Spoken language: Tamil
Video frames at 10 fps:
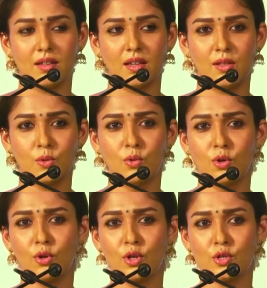இது
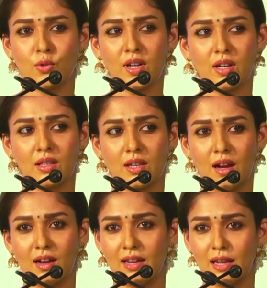உங்களோட
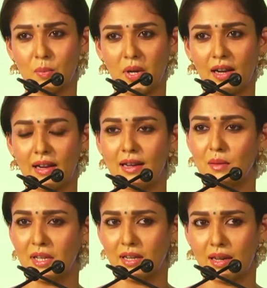சுயநலத்துக்காக நீங்கள் பண்ணலையா
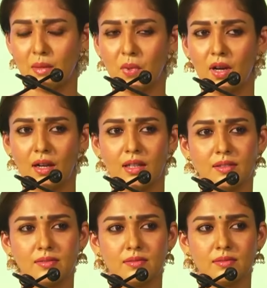அப்படின்னு கேட்பாங்க
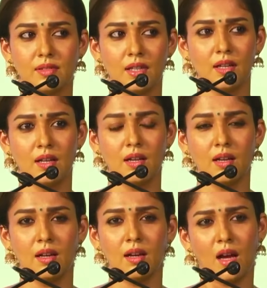
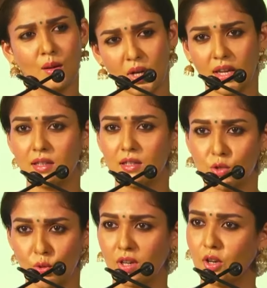ஆமாம் இதில்
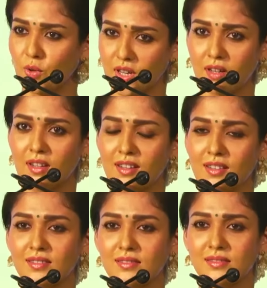சுயநலம் இருக்குது
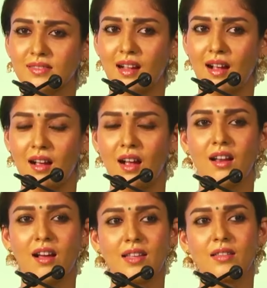
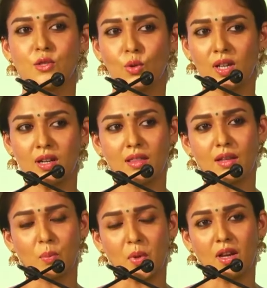ஆனால் இந்த
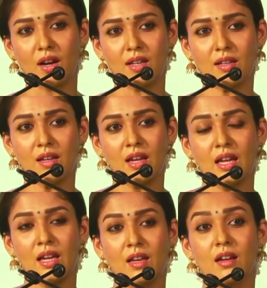சுயநலத்துக்கு பின்னாடி
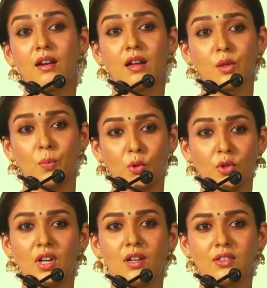இருக்கிற அந்த
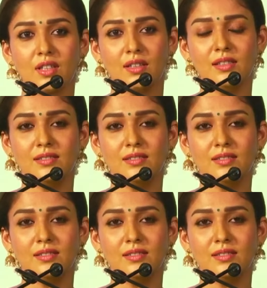பொது நலம்தான்